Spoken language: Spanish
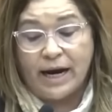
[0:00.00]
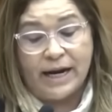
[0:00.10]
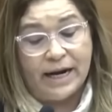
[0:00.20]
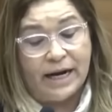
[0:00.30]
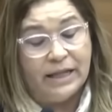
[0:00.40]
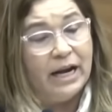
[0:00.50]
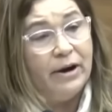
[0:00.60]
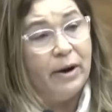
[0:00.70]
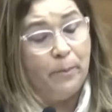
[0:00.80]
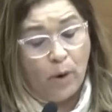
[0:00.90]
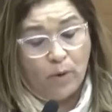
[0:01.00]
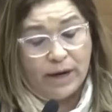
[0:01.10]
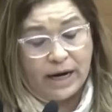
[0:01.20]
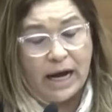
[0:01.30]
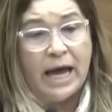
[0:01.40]
General de la
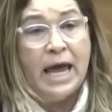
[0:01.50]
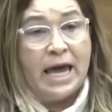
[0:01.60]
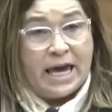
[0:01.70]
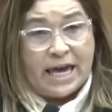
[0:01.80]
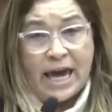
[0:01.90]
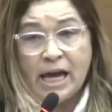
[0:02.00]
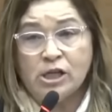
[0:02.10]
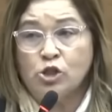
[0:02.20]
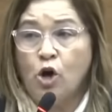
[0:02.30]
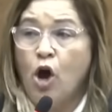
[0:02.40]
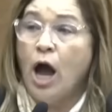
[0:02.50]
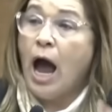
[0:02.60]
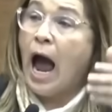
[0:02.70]
República y eso